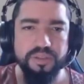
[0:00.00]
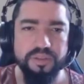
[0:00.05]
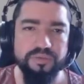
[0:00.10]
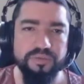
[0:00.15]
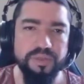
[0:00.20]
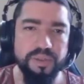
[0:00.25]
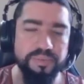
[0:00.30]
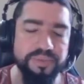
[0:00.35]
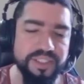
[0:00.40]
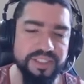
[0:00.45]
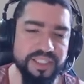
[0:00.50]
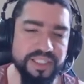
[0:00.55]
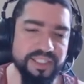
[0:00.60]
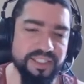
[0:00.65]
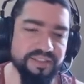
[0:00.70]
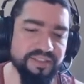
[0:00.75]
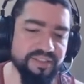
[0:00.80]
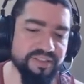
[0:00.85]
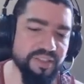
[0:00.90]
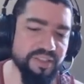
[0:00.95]
Vamos entrar
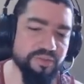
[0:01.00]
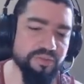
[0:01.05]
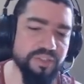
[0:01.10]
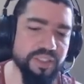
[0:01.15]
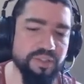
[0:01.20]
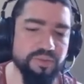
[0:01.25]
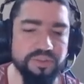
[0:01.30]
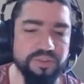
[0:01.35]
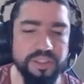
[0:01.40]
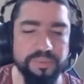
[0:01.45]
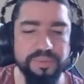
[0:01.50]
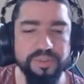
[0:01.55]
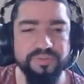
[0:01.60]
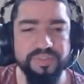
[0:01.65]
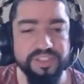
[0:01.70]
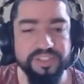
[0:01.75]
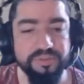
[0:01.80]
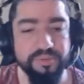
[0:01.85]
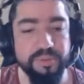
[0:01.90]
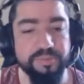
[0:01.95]
nessa segunda luta.
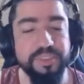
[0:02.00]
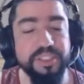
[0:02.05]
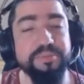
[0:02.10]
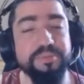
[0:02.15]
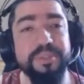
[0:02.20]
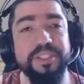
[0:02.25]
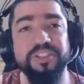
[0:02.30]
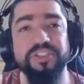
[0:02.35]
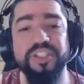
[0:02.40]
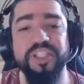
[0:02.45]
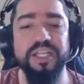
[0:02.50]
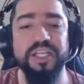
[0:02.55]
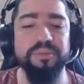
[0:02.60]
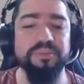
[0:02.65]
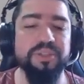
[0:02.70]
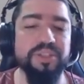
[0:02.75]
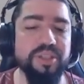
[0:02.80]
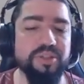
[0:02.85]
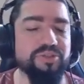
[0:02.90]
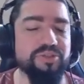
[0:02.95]
Aproveita esse momento para deixar aquela
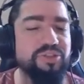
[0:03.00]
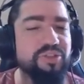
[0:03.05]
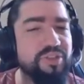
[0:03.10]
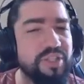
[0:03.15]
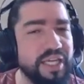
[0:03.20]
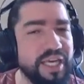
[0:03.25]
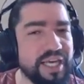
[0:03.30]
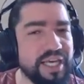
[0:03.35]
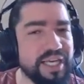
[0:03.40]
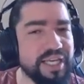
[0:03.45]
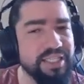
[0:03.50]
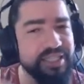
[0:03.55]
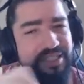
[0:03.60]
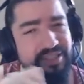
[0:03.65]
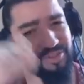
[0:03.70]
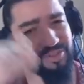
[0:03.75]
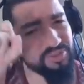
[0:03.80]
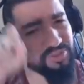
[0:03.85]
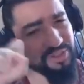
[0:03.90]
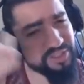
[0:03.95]
moral com o seu like,
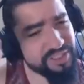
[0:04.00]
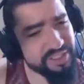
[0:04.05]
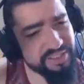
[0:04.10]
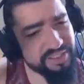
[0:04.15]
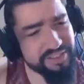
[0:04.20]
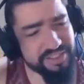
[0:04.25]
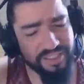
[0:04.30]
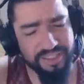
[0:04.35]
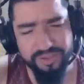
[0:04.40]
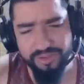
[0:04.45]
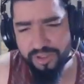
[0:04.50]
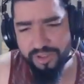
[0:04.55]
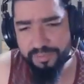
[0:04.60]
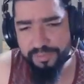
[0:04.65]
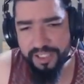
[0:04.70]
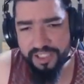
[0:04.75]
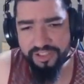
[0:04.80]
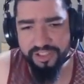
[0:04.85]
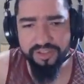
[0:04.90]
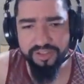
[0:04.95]
a sua inscrição,
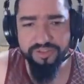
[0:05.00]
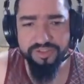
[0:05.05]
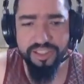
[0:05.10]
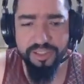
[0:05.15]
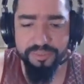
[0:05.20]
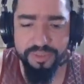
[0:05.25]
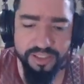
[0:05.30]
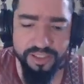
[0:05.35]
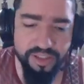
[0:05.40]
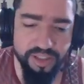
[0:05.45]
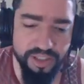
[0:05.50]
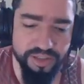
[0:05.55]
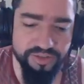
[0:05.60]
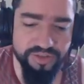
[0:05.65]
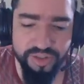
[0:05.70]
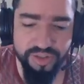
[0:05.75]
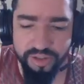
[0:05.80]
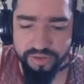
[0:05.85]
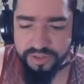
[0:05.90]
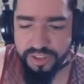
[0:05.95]
compartilhar com os amigos. Olha
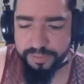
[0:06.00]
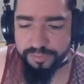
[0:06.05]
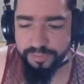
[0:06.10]
só, nem